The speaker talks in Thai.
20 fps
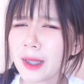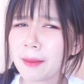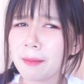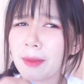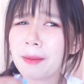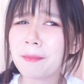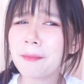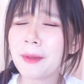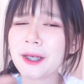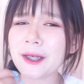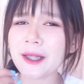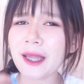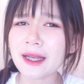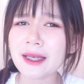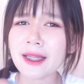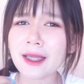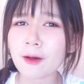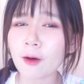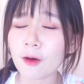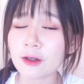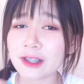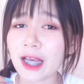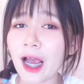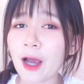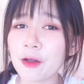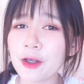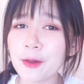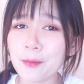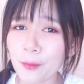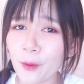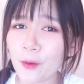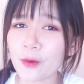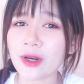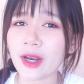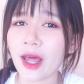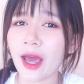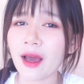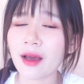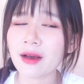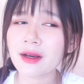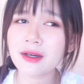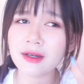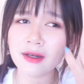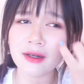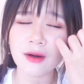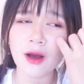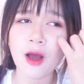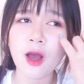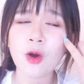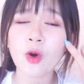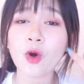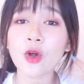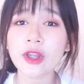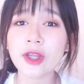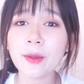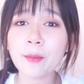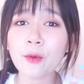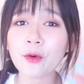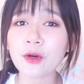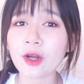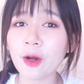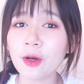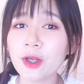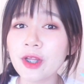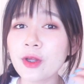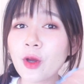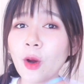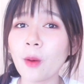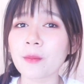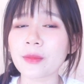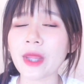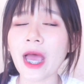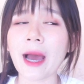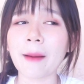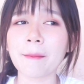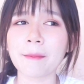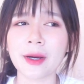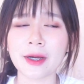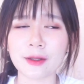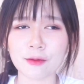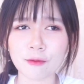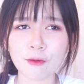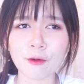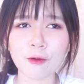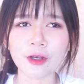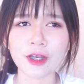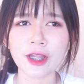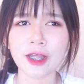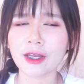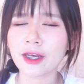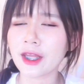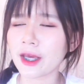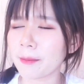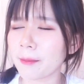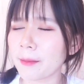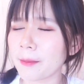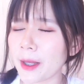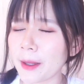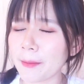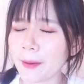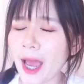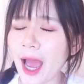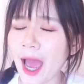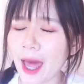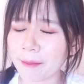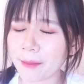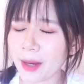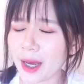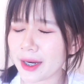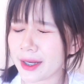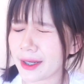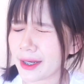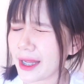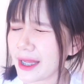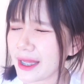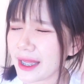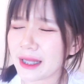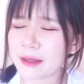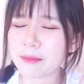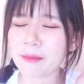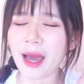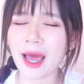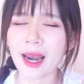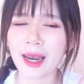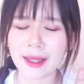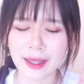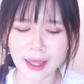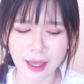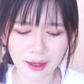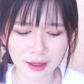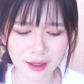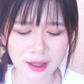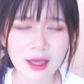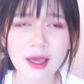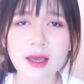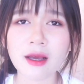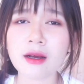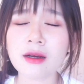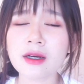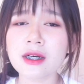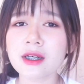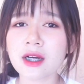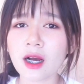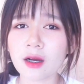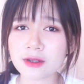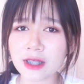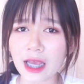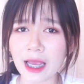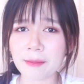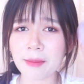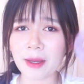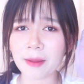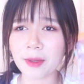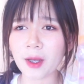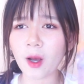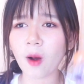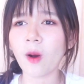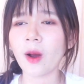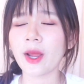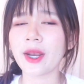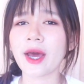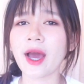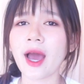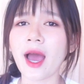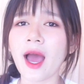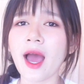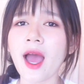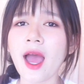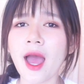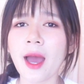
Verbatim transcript: มันเป็นเทคนิคของชาวญี่ปุ่นน่ะคือคนญี่ปุ่นเขานิยมทำทุกคนในไปอ่านมาในได้ยินมาอะไรเงี้ยก็คือเขาใช้เบบี้ออยล์นะคะ